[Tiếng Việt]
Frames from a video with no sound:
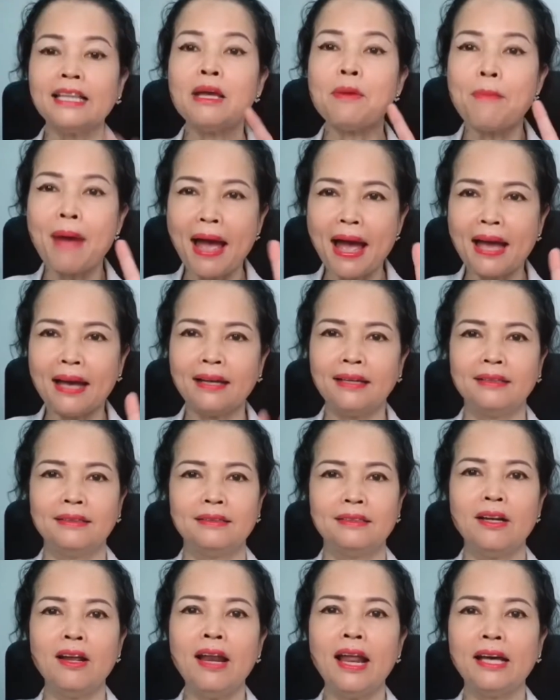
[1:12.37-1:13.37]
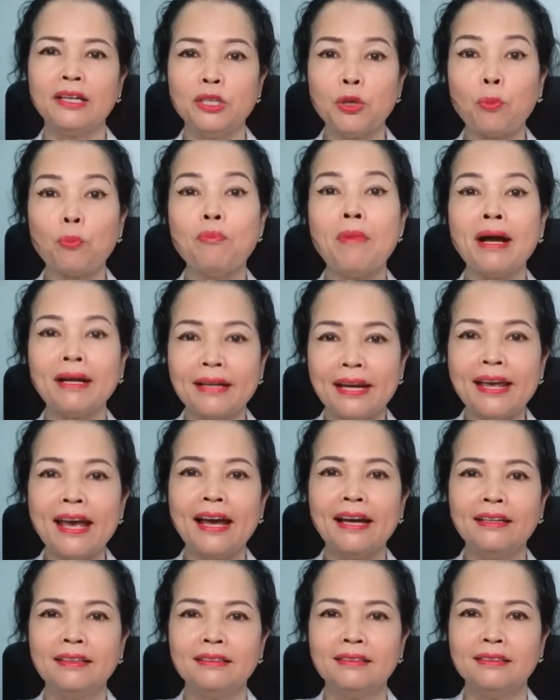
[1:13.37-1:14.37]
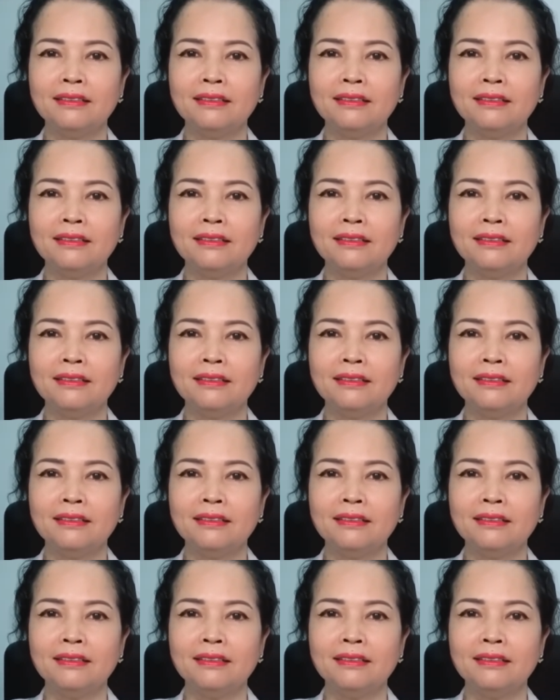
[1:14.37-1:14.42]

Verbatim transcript: thứ ba đó là dùng mắt để ăn